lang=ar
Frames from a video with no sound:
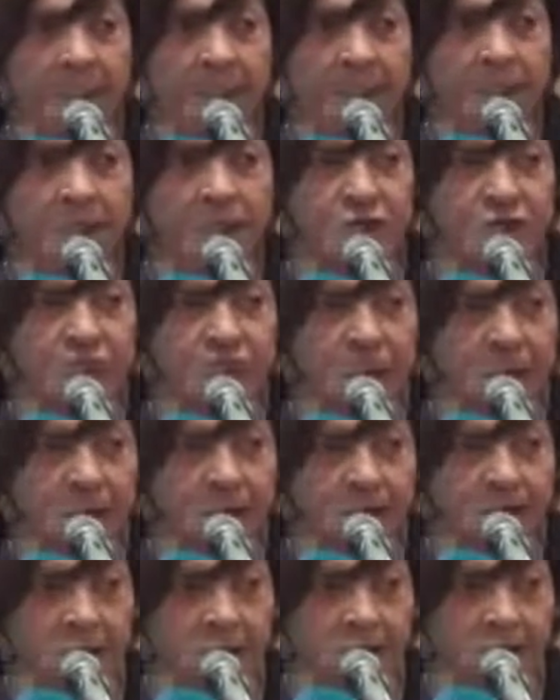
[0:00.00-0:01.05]
انا شاكره
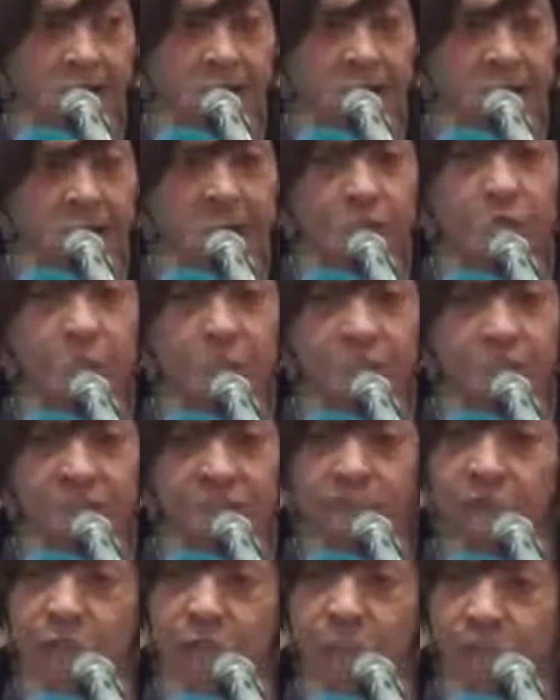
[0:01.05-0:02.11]
ان انتم
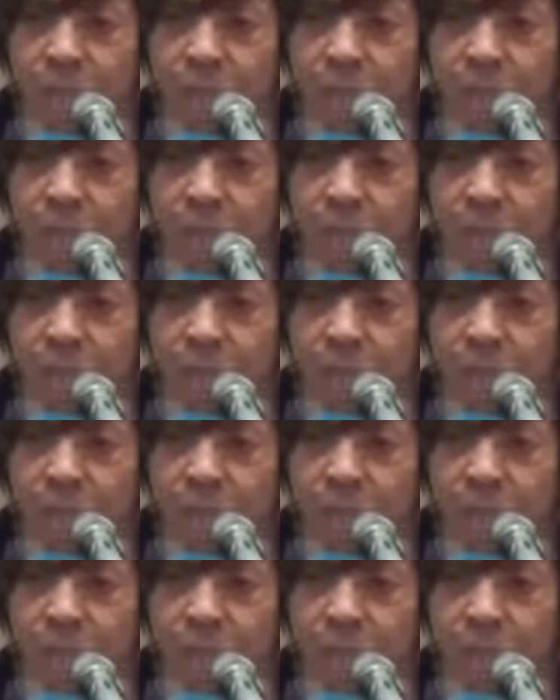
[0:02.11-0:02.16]
مدين